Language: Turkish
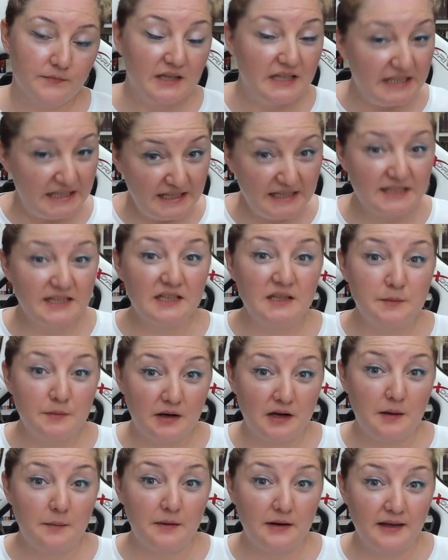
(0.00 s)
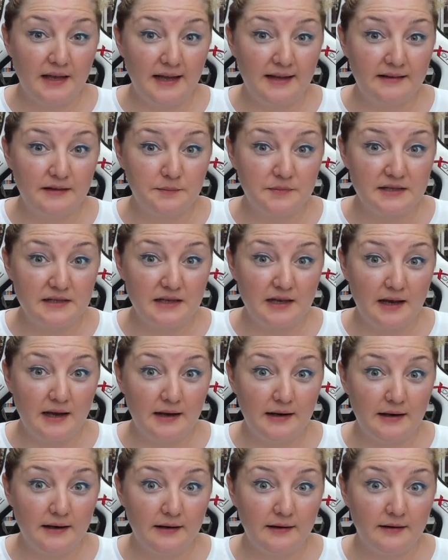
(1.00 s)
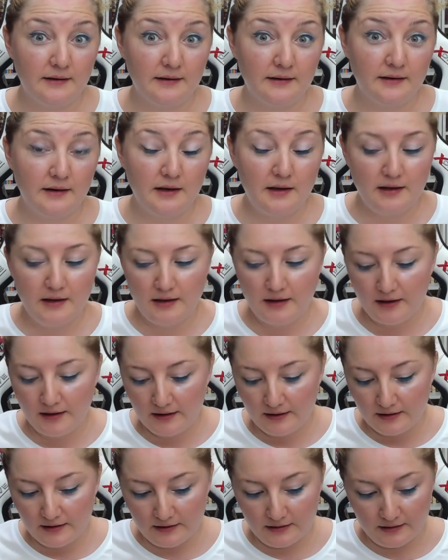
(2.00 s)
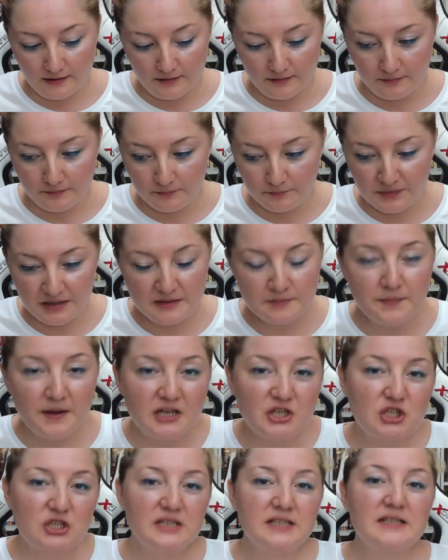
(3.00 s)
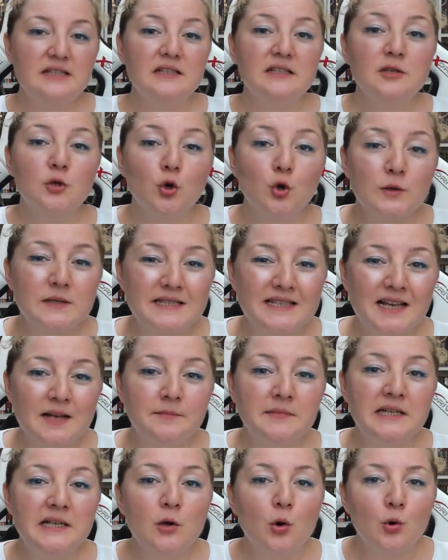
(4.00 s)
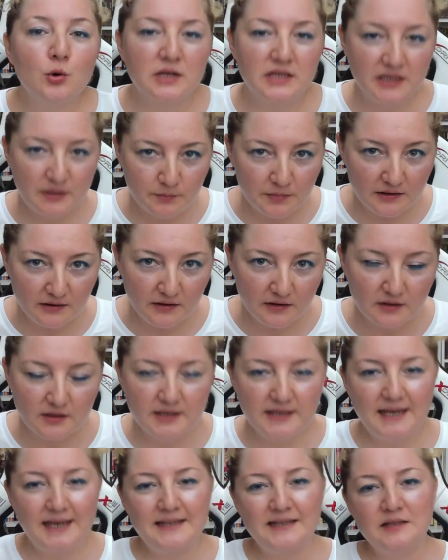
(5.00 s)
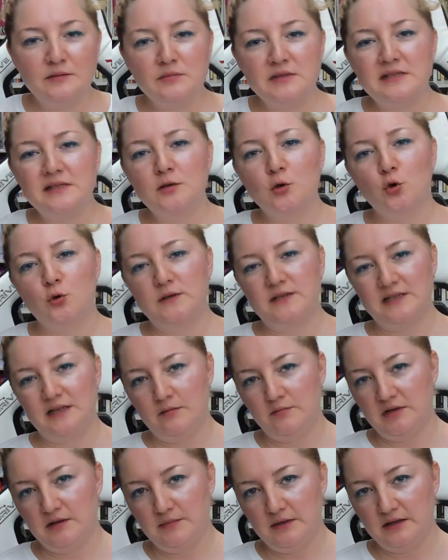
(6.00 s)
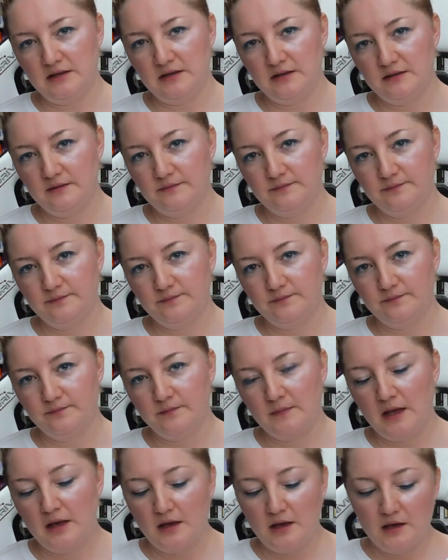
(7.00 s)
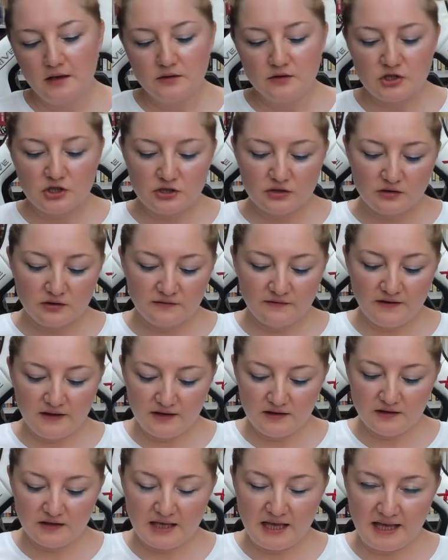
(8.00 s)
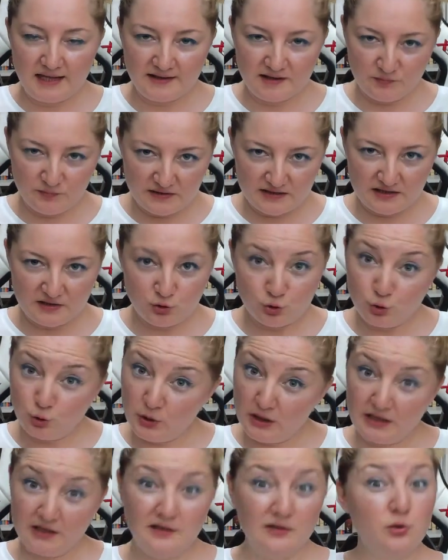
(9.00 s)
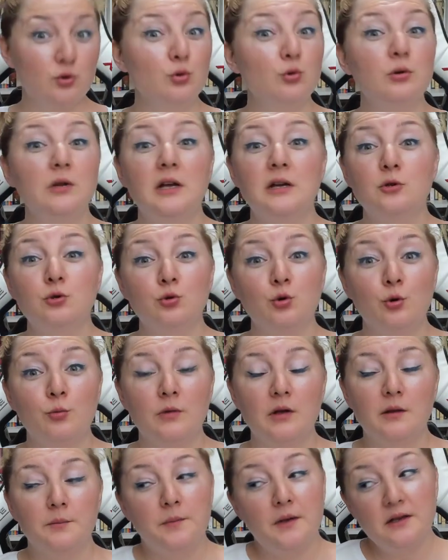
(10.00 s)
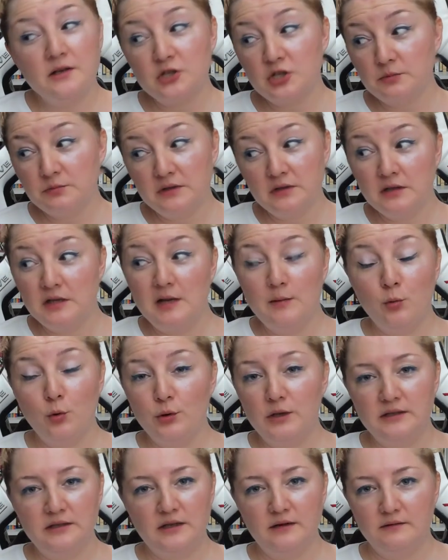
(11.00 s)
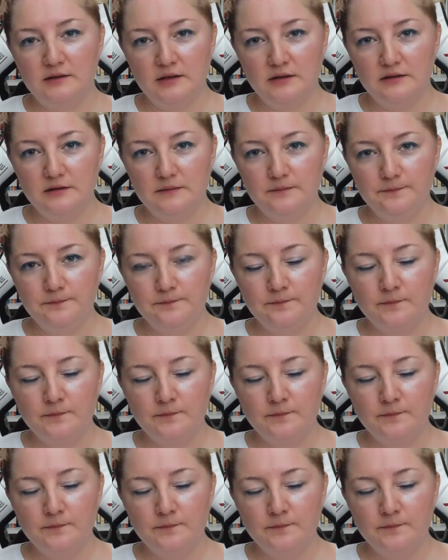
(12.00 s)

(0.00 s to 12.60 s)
İyi tanımak ama kendimizi yani. Ee, bir başkasını gözlemliyor gibi kendimizi gözlemlemek. Ş- e, ve kendimize sürekli sorular sormak. Ben şimdi niye böyle davrandım?